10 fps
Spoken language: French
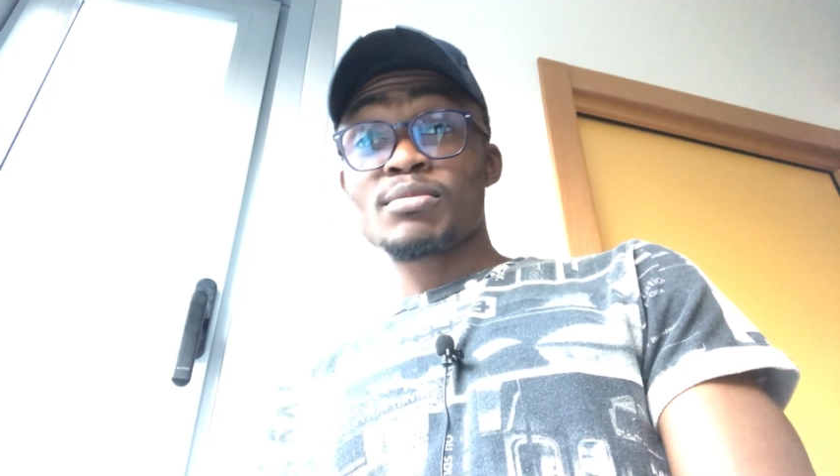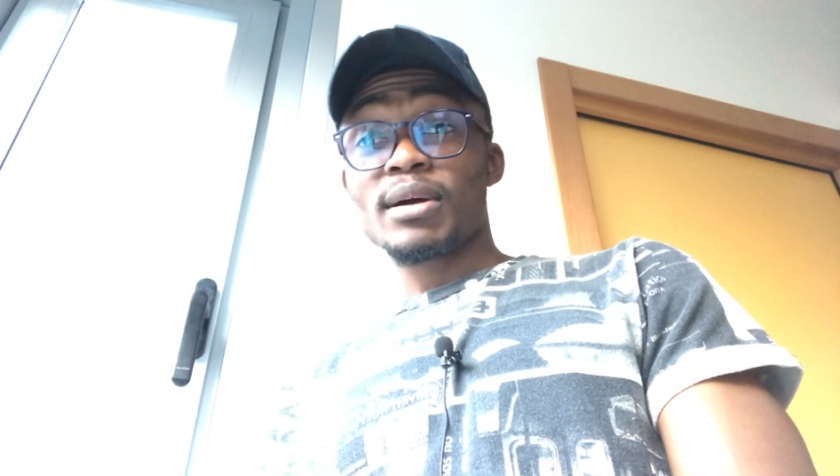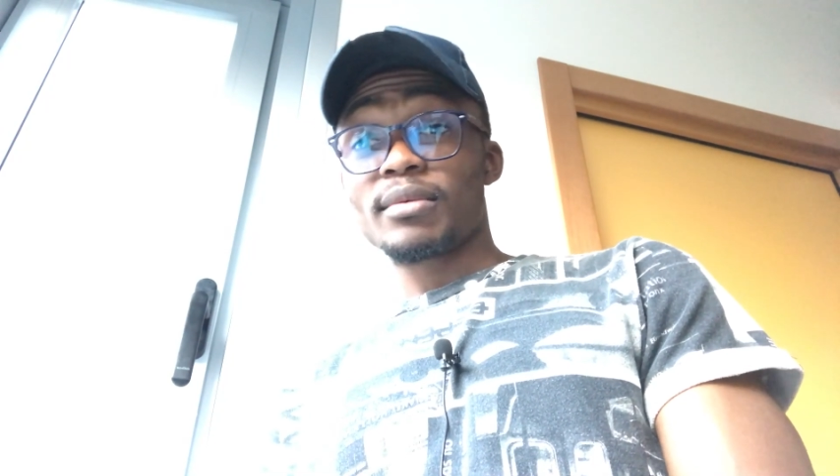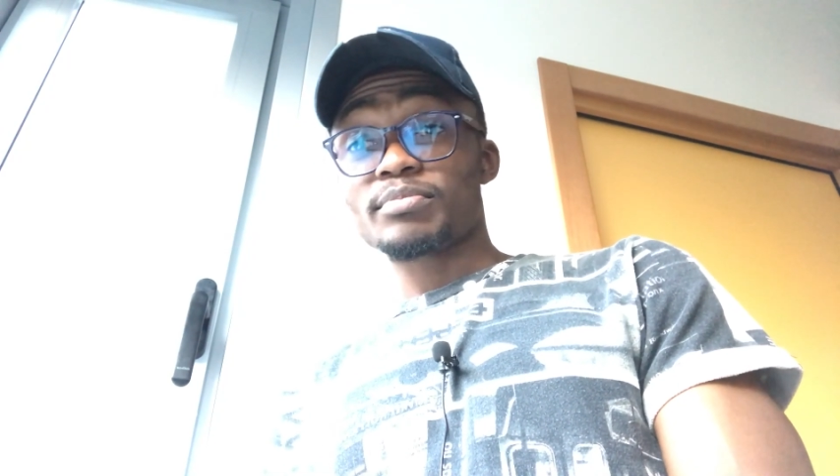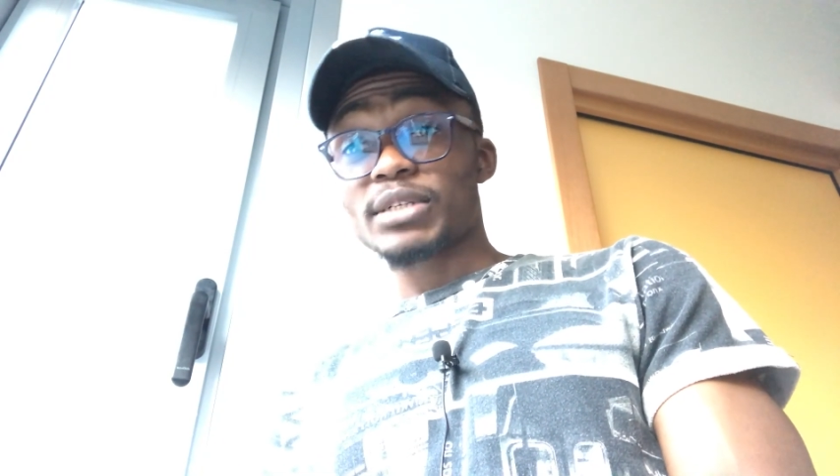
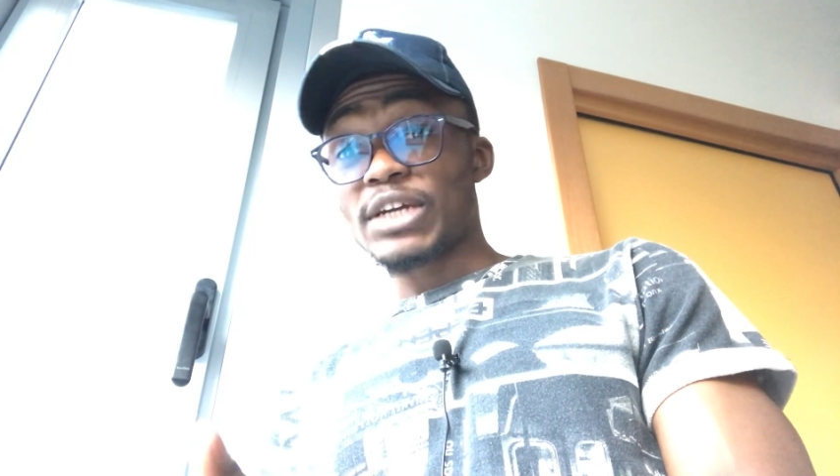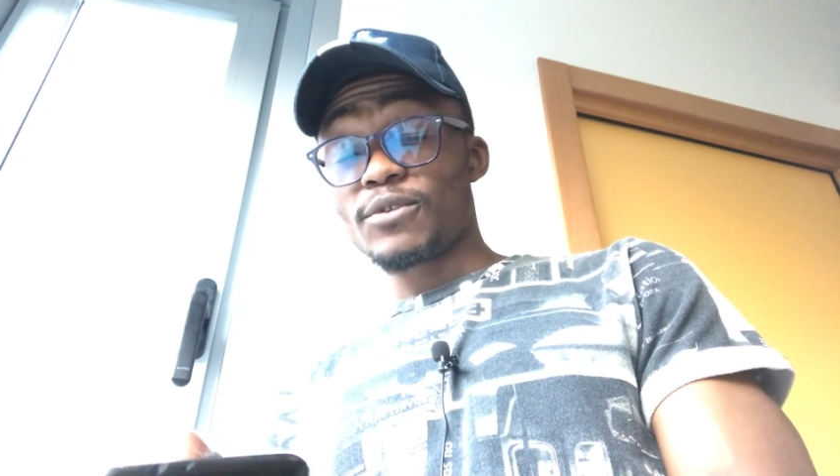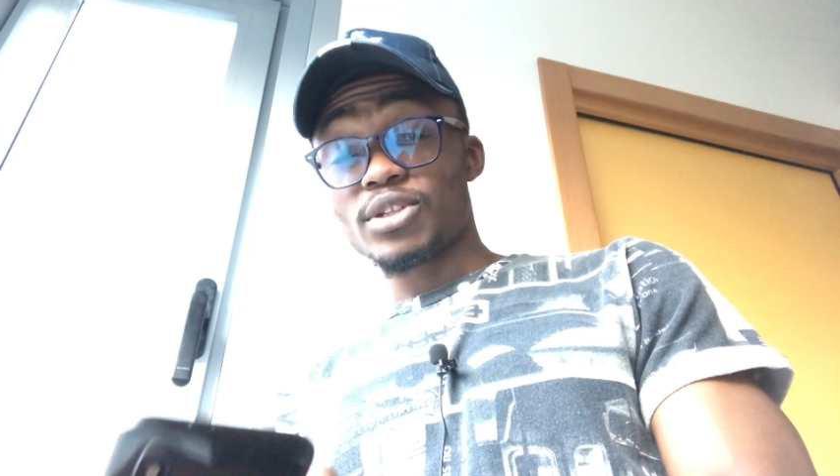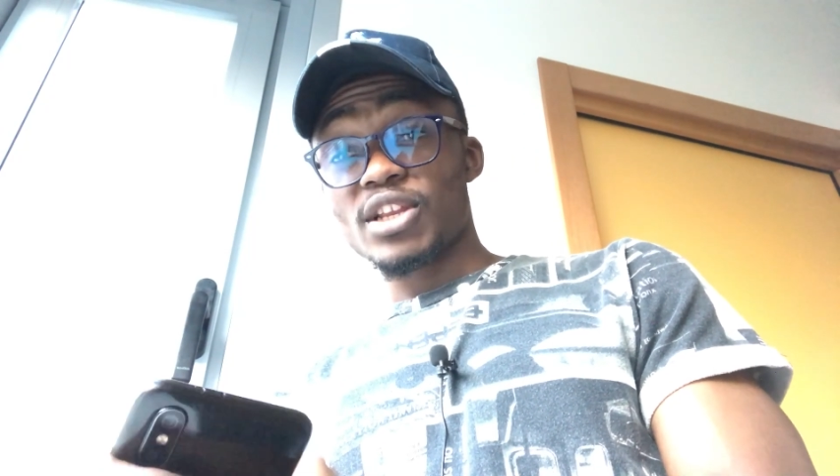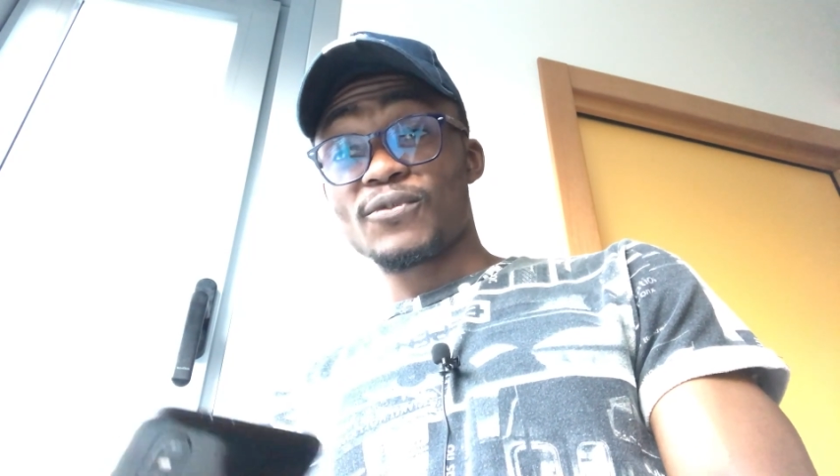même en
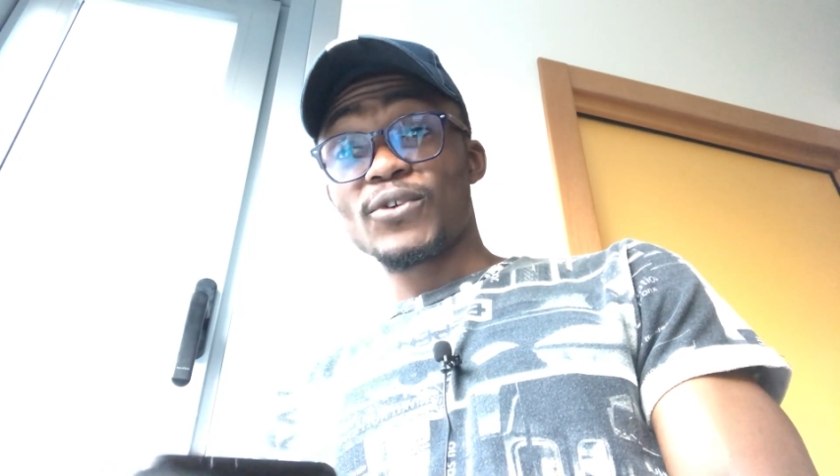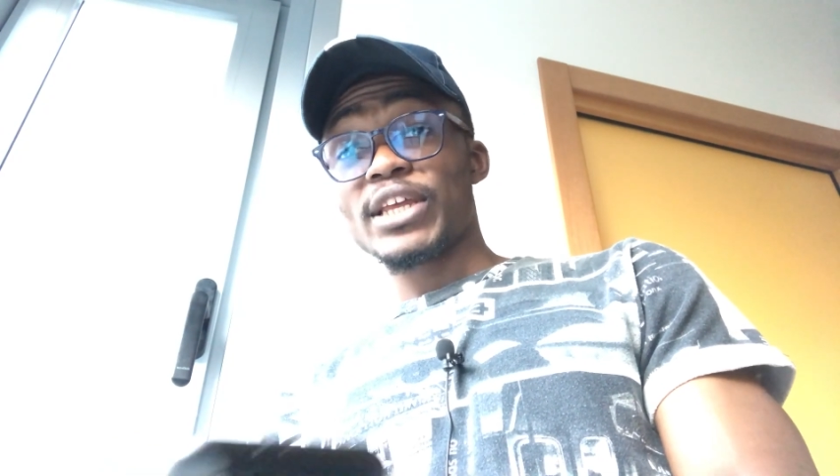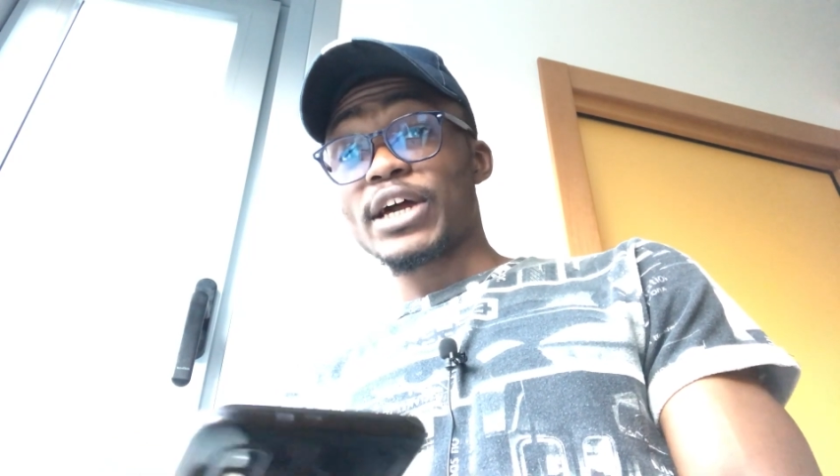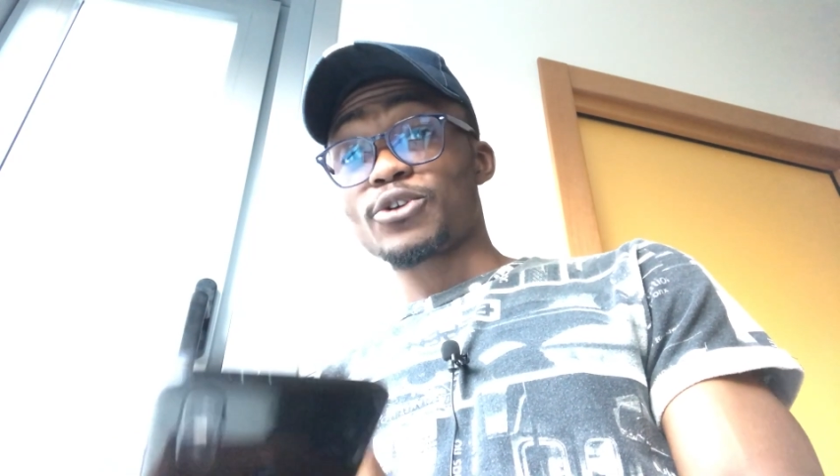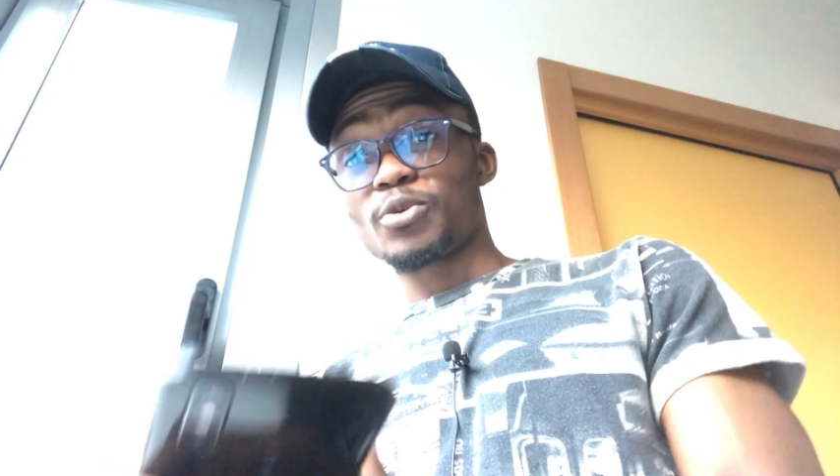prenant votre
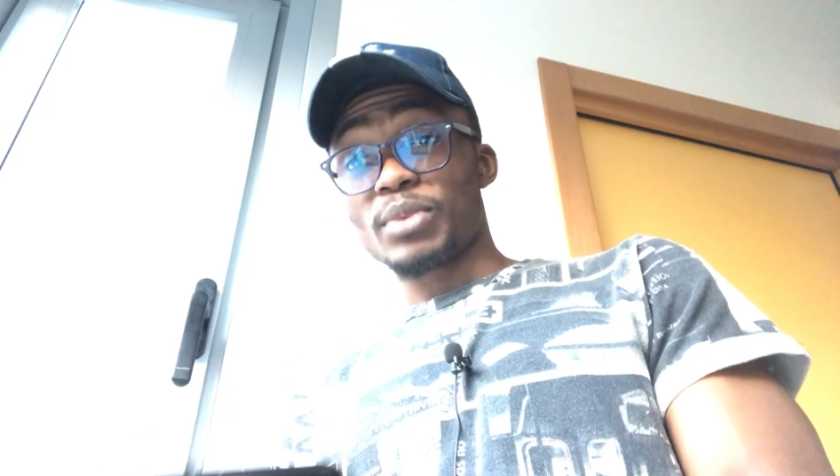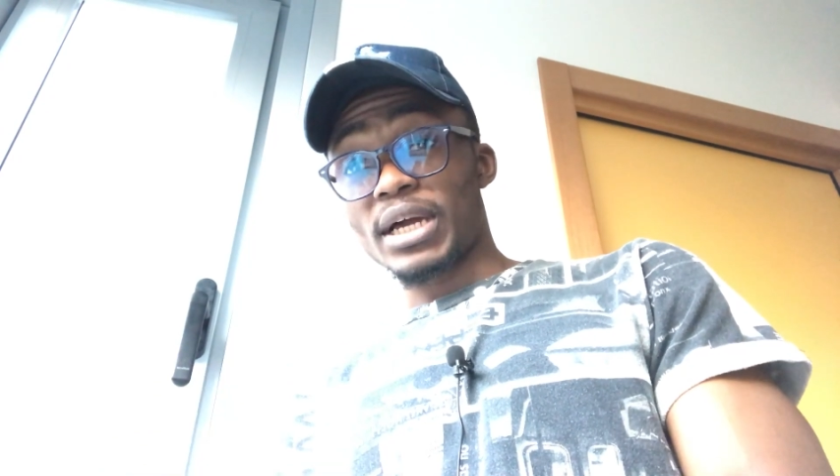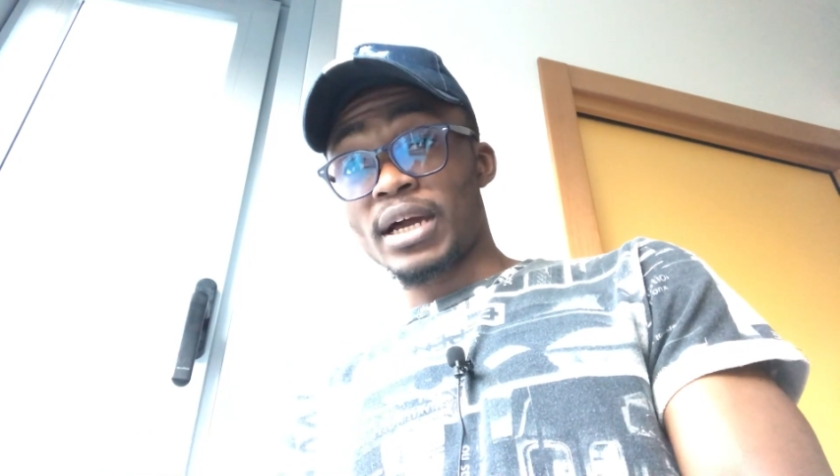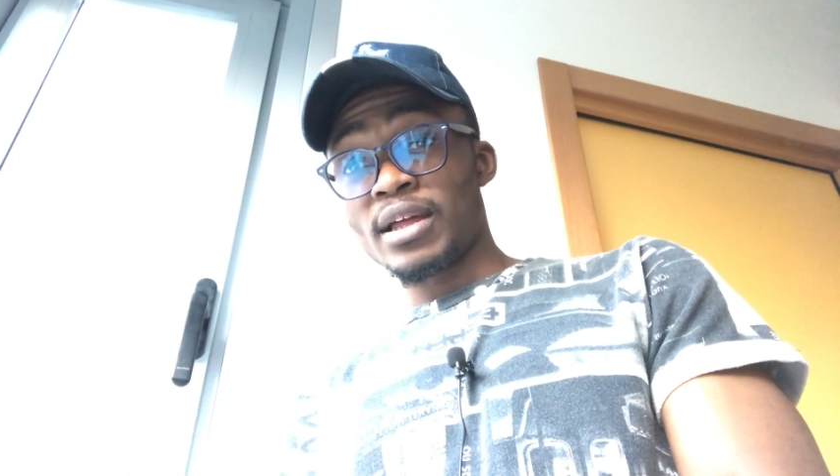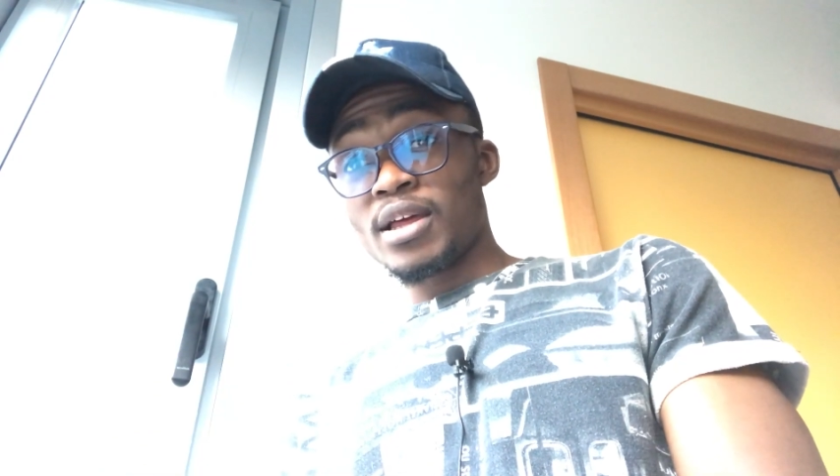téléphone et en
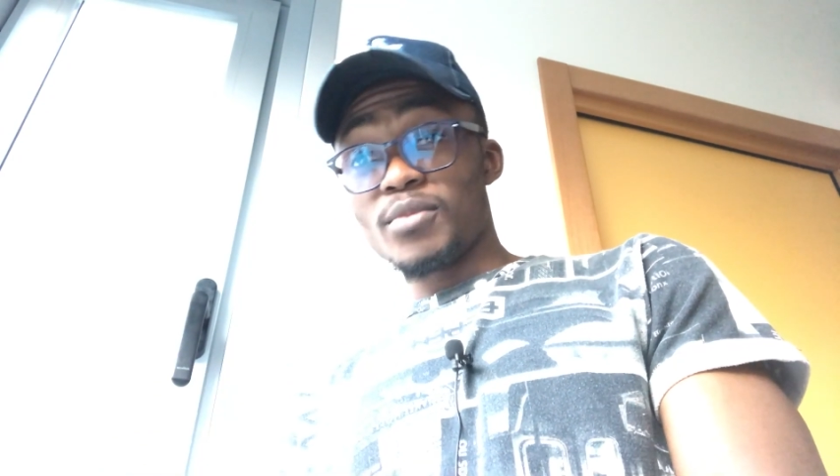récupérant,